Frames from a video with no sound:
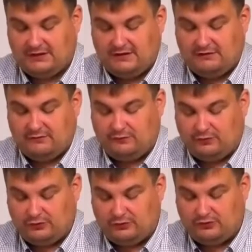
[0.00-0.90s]
в
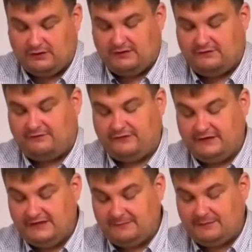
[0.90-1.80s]
воду,
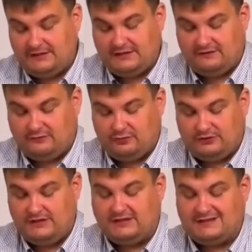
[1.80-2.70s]
Филипп и Евнух,
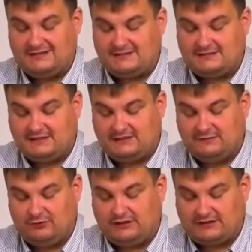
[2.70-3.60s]
и крестил
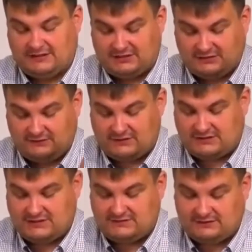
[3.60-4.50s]
его, и когда же
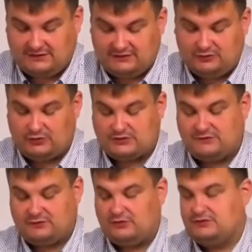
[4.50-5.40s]
вышли из воды, Дух
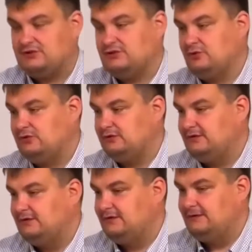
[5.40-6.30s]
Святой сошел
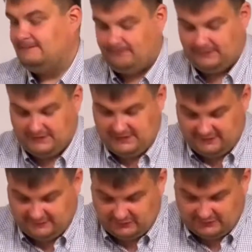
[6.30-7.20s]
на
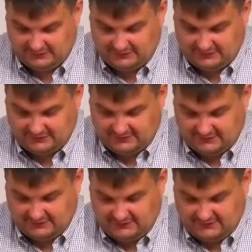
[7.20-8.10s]
Евнуха.
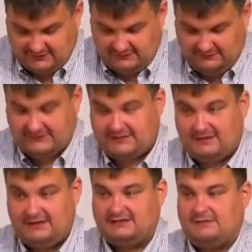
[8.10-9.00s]
И в это,
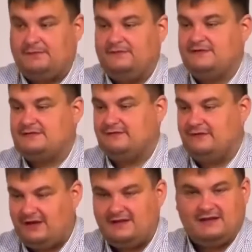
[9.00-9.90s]
это
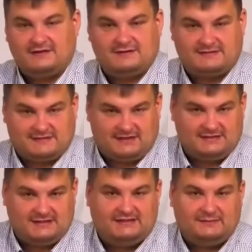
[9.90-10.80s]
повествование,
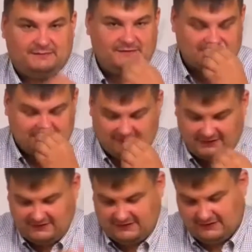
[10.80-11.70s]
кстати, это
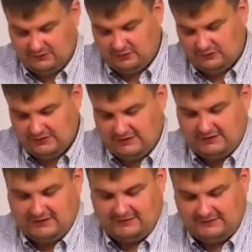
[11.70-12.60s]
повествование, оно,
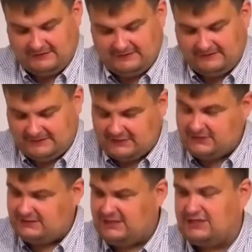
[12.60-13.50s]
э, да,
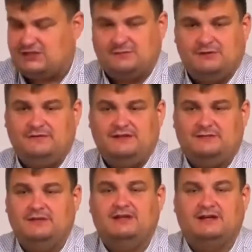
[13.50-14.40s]
и дальше мы
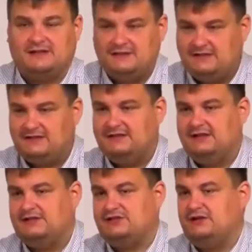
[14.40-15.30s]
видим и Корнили, и
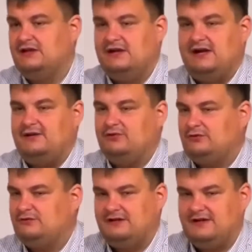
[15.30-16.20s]
дальше, оно
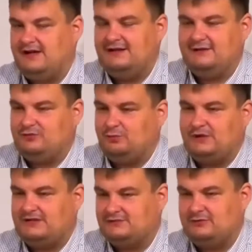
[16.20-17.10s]
отвергает эту
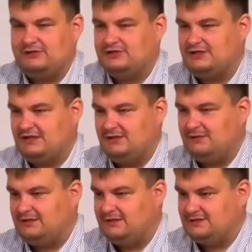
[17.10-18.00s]
практику крещения
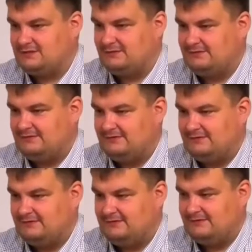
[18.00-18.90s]
младенцев.
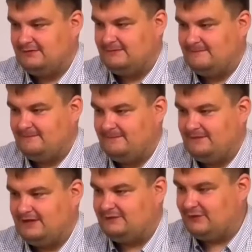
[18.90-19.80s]

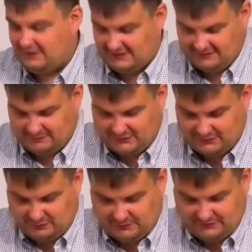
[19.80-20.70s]
Отвергает.
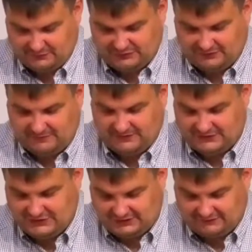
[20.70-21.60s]
Почему? Потому что
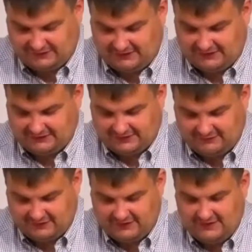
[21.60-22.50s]
перечитывая
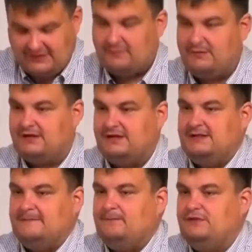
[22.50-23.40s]
отрывок, мы
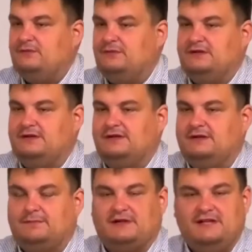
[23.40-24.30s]
не,
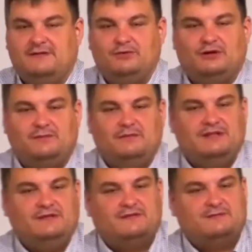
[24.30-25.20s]
э, про Евнуха мы
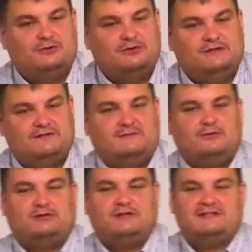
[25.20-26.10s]
невозможно,
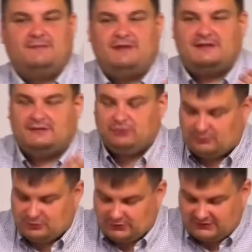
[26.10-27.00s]
невозможно не заметить о
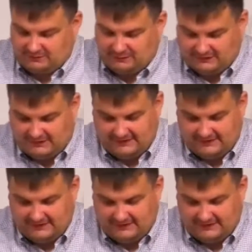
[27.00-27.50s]
том, что это было